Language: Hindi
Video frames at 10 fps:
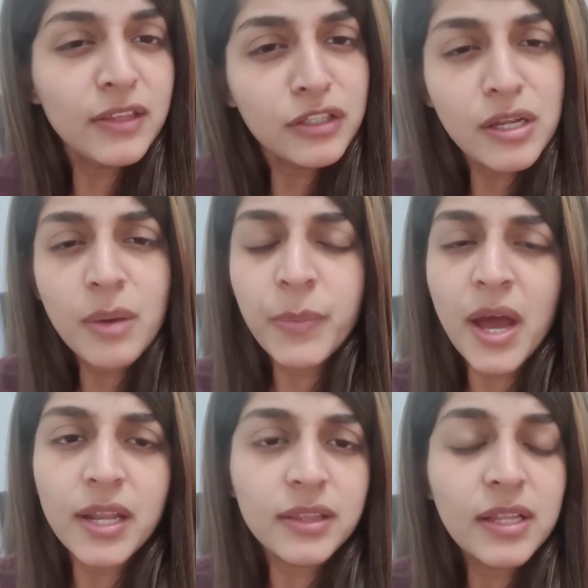ने इतना
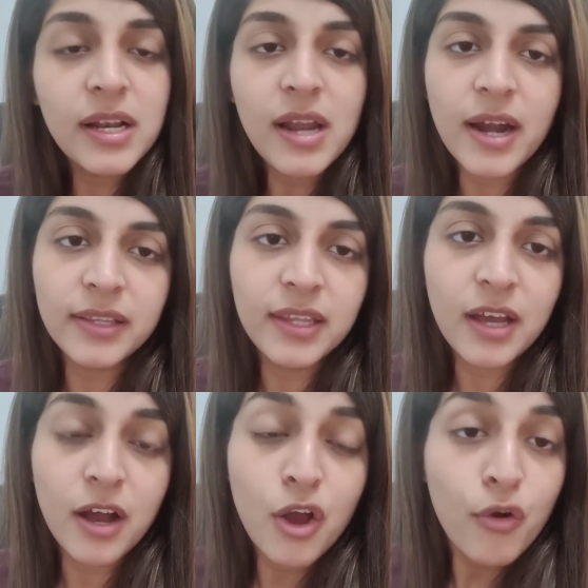प्यार इतना लाड
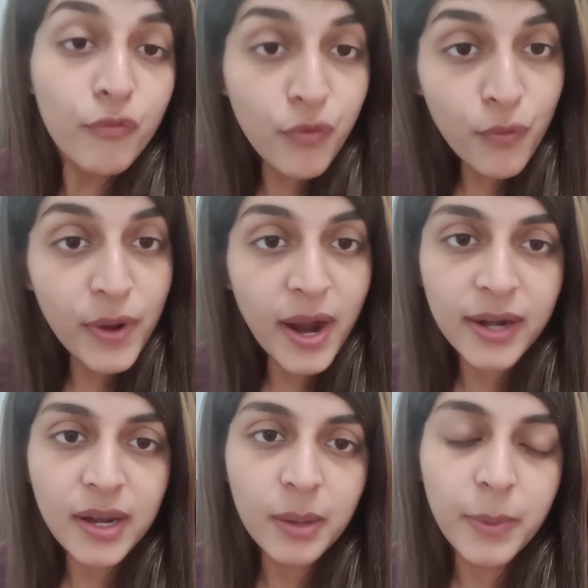दिया वो
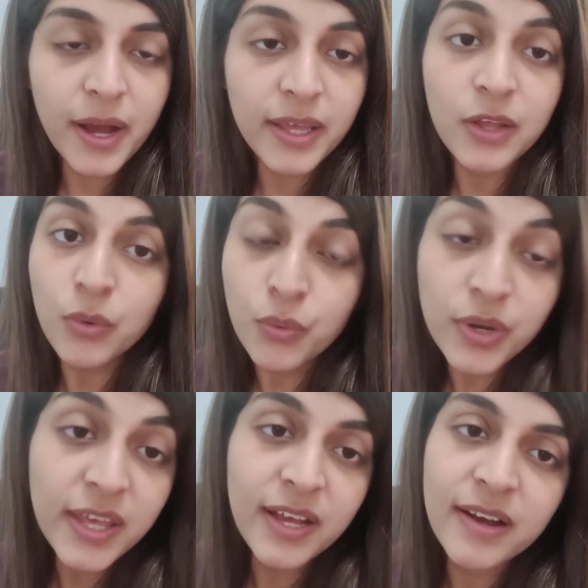लाडला भाई
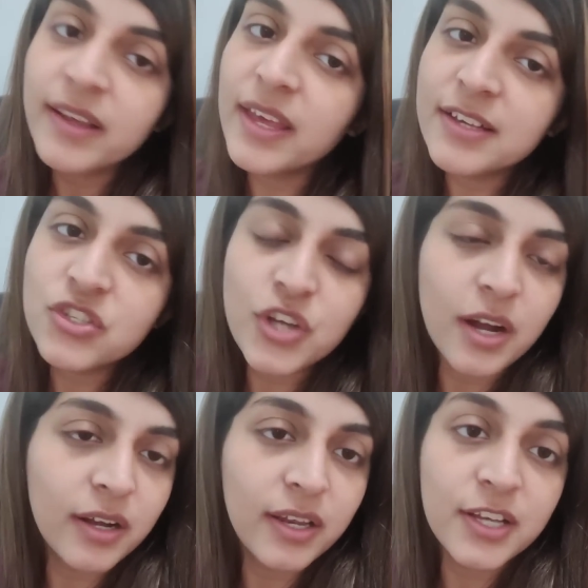उन्हीं का अगेंस्ट
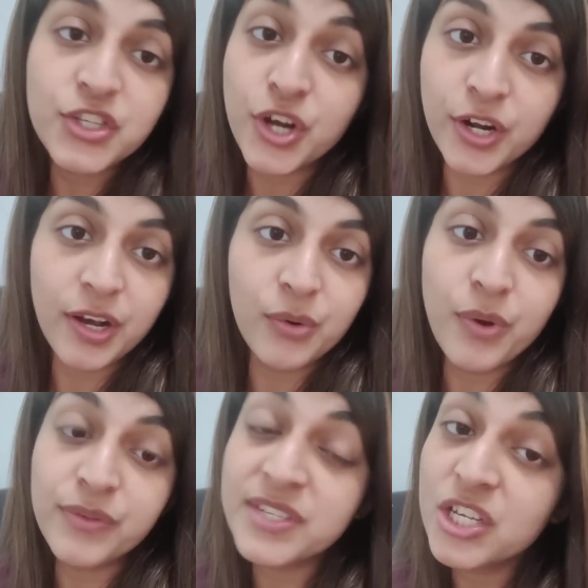जाकर आज खड़ा
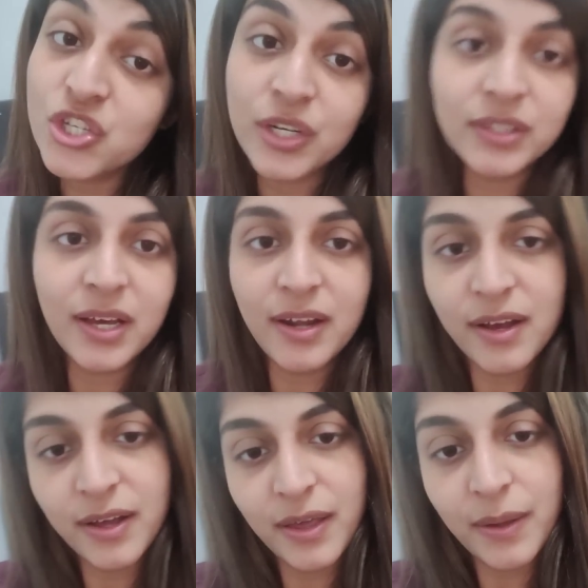हुआ उनसे चिड़ता रहा